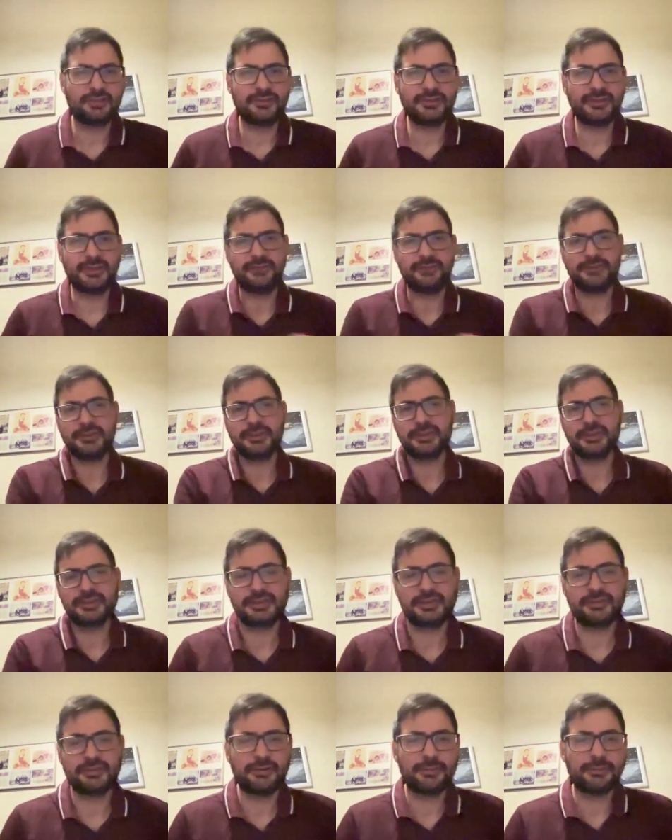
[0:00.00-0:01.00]
ve devlet
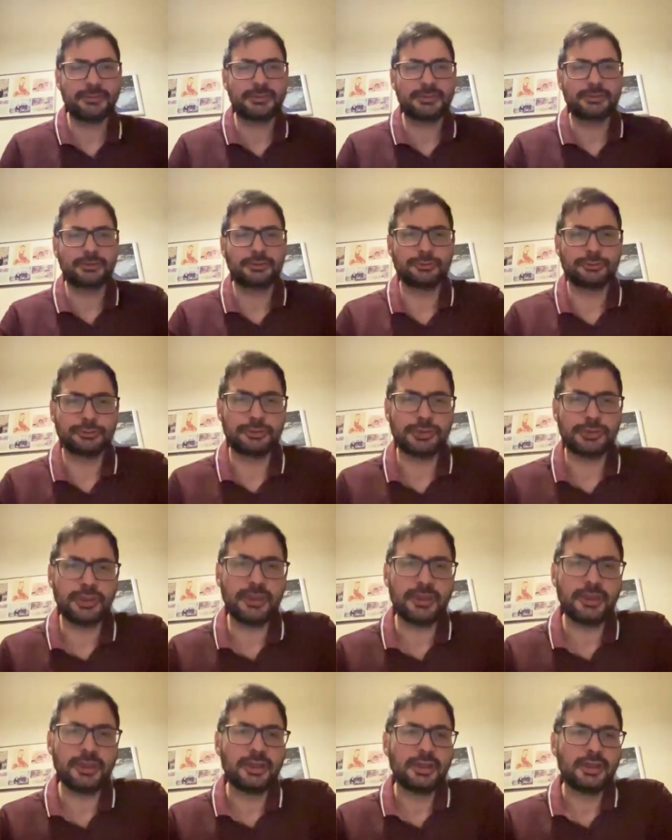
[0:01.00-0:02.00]
hakkı devamlılığı
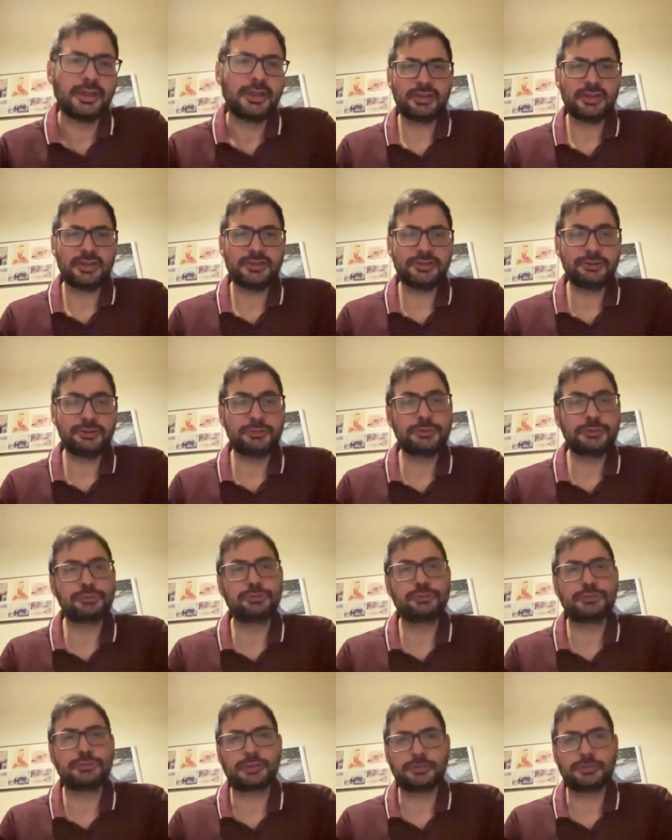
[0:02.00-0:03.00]
konusunda tarihçi Ümit
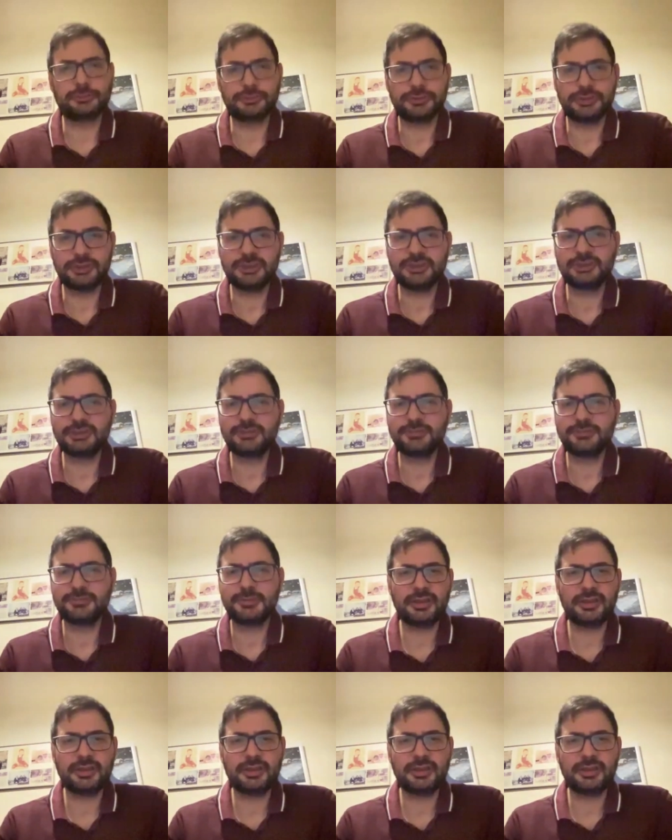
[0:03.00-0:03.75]
Kurt'la konuşacağız.